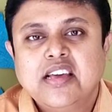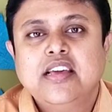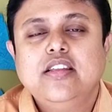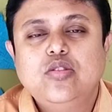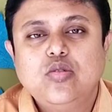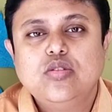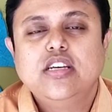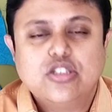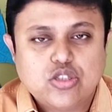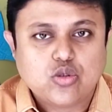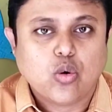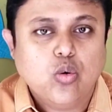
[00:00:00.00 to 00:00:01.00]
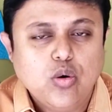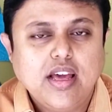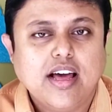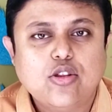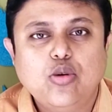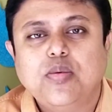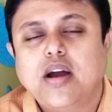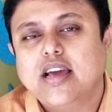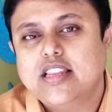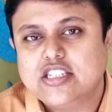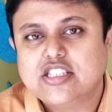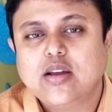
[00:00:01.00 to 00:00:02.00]
কিন্তু যে শহুরে আদব
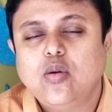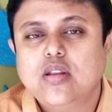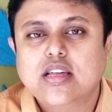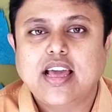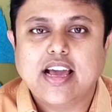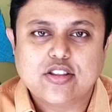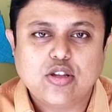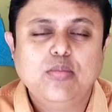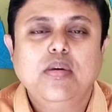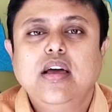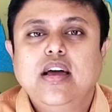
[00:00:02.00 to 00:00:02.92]
কায়দা সেগুলো থেকে একদম